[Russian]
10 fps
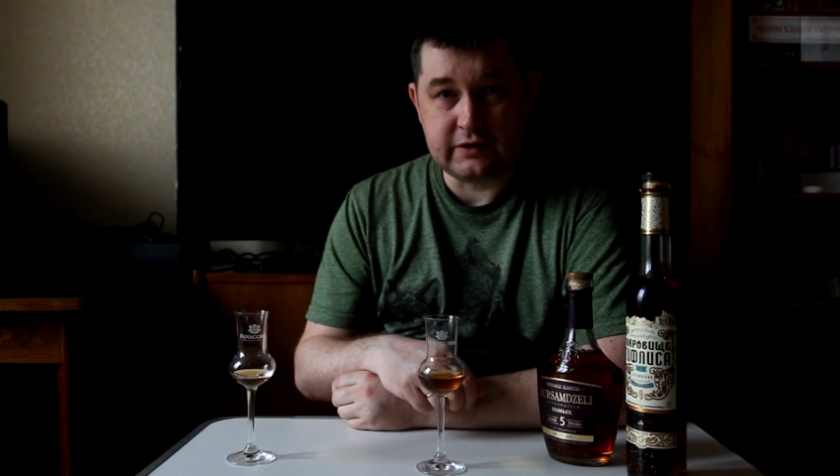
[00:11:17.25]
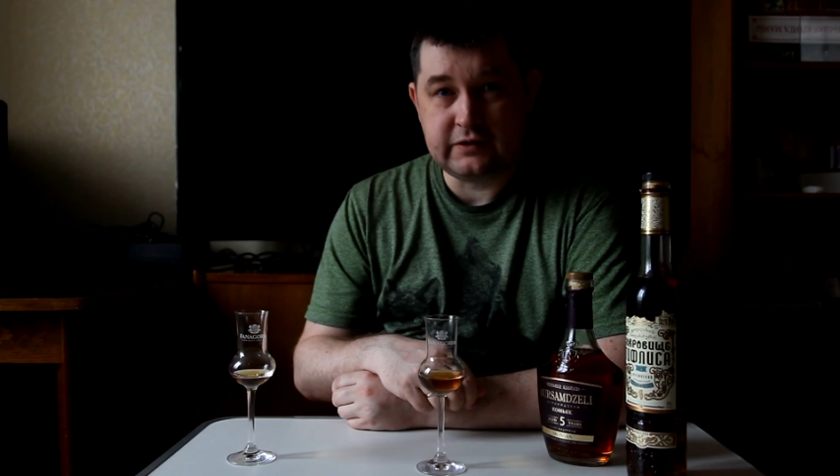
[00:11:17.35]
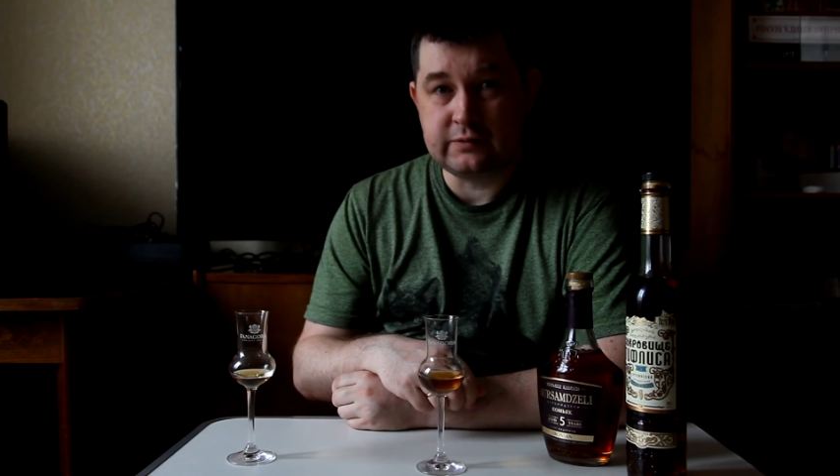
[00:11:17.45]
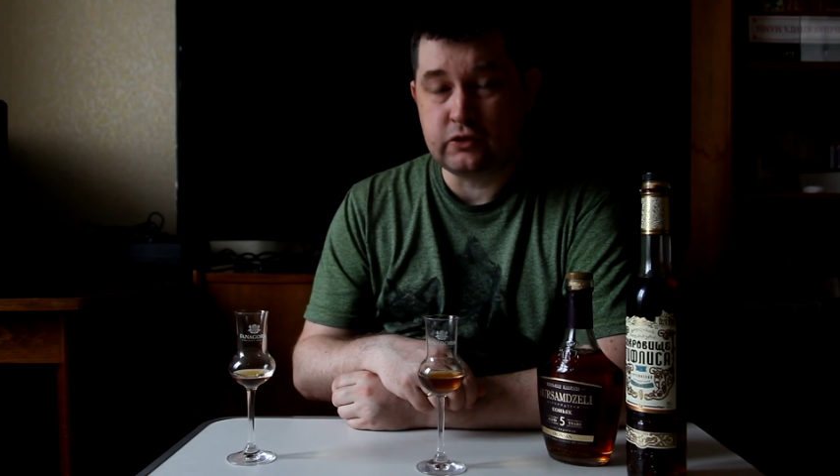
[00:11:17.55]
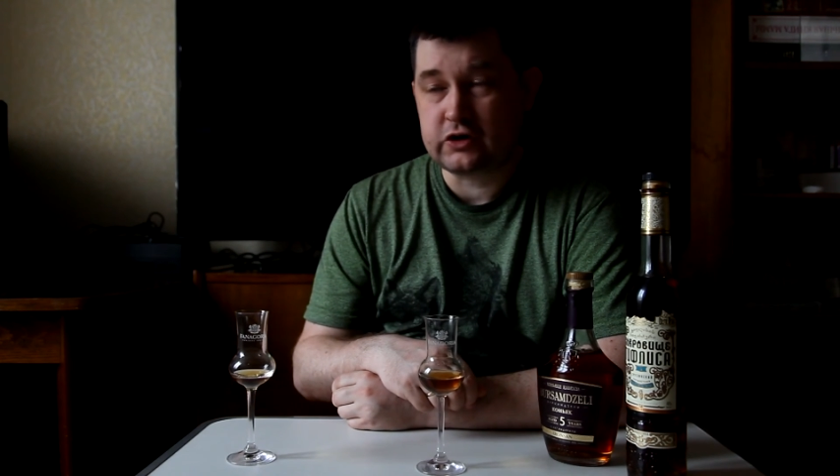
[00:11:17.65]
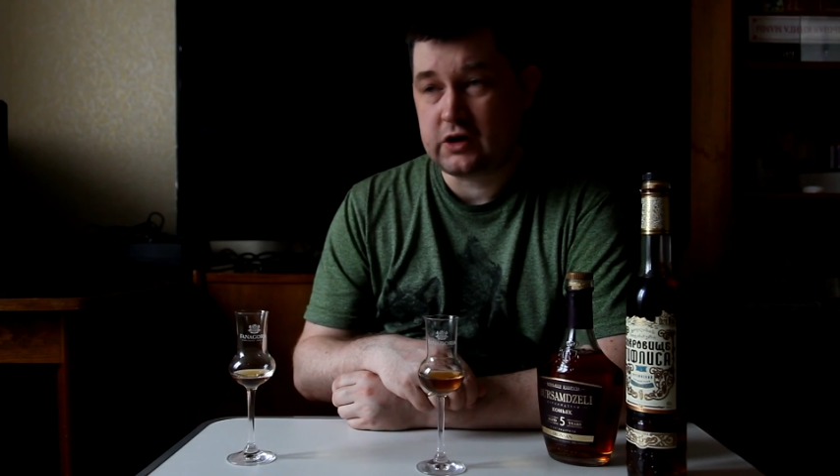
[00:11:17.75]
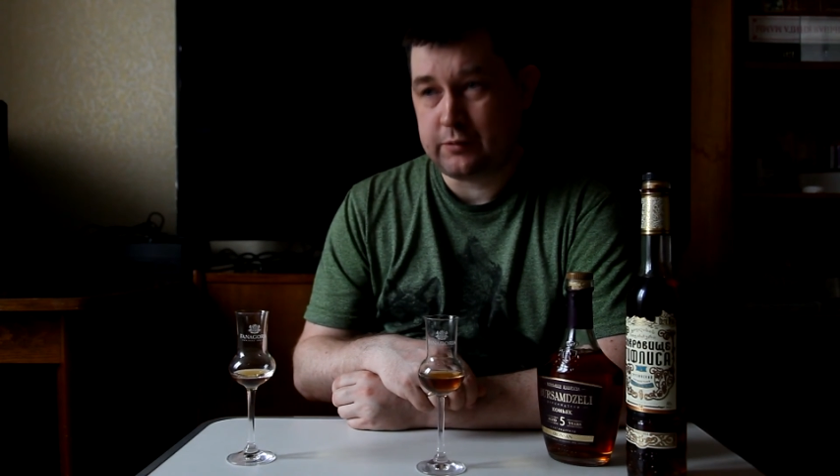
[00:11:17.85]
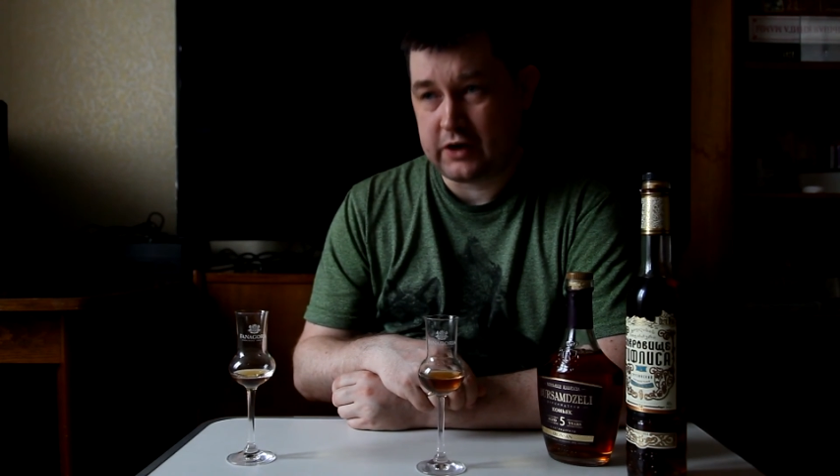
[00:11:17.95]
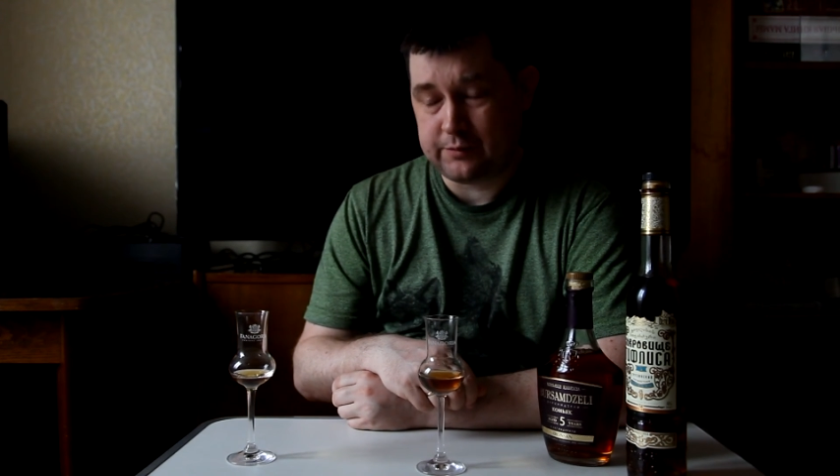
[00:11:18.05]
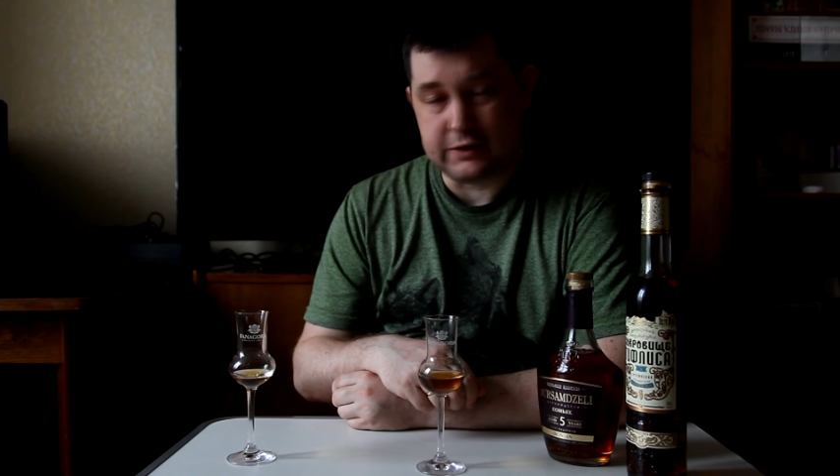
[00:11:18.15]
Здесь можно как
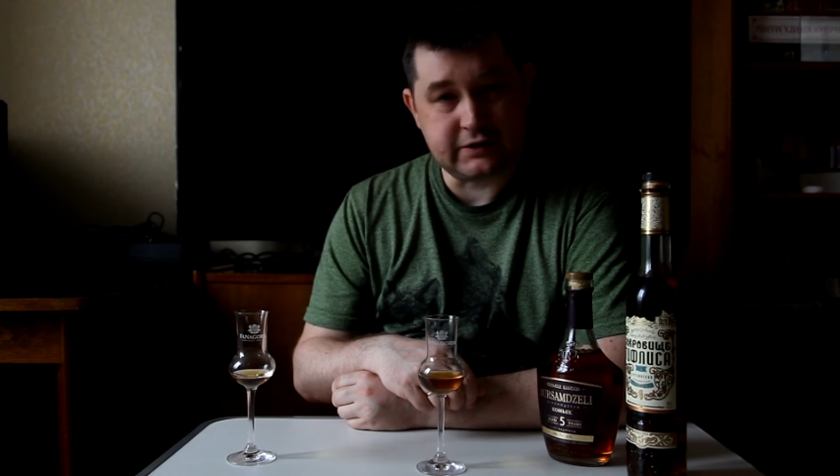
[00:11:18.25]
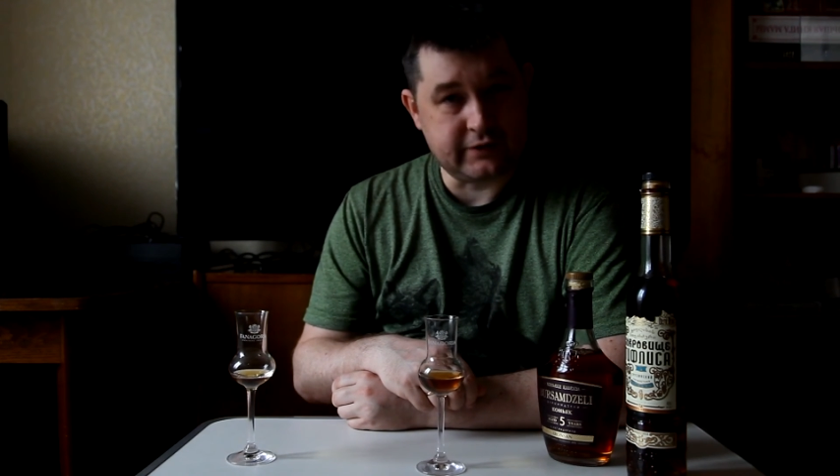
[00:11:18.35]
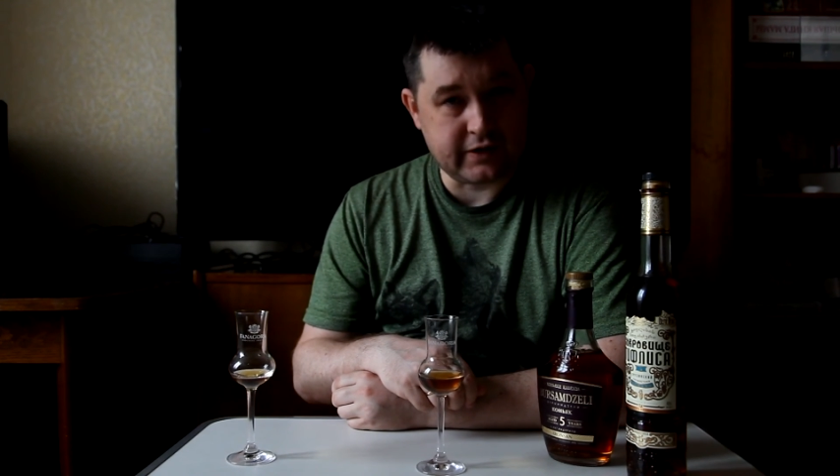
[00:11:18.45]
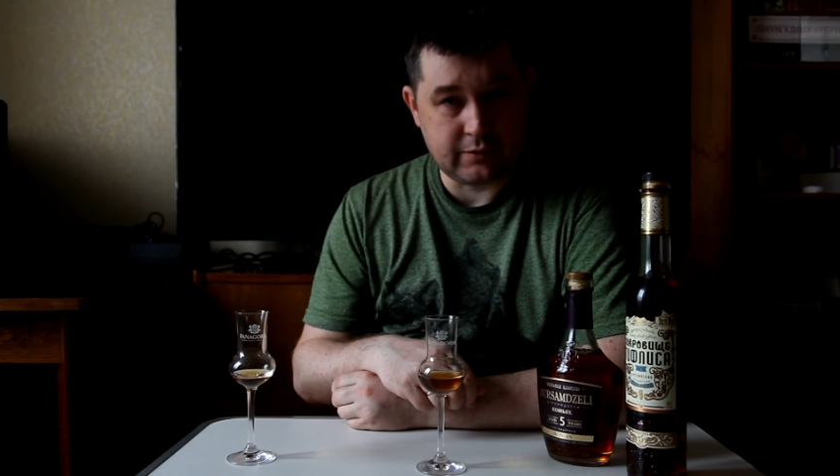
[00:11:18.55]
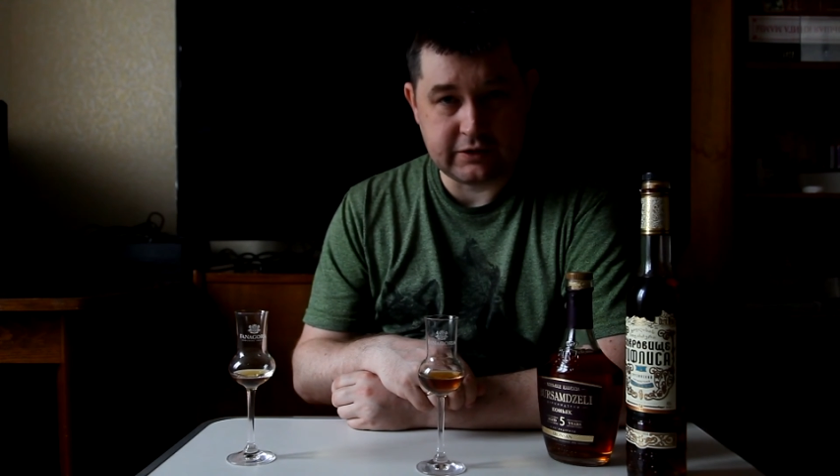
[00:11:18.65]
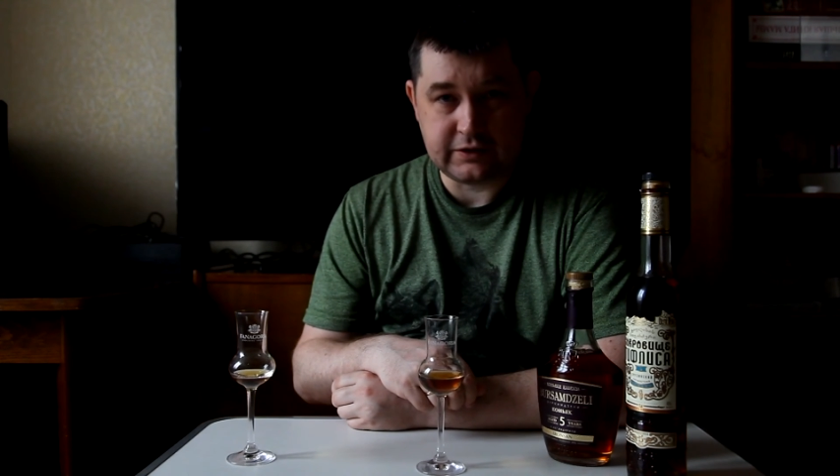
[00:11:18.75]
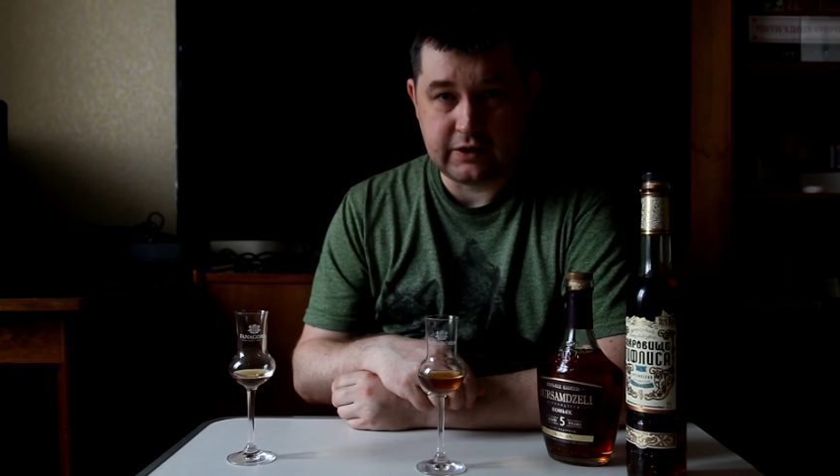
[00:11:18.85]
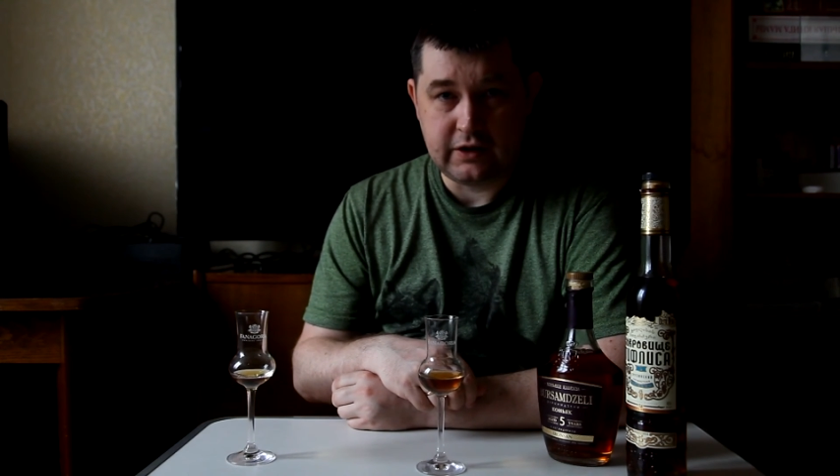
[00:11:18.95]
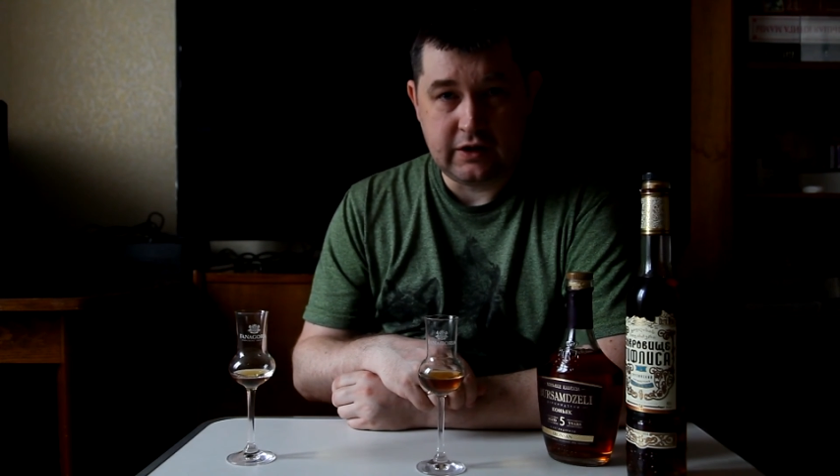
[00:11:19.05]
покопаться в аромате,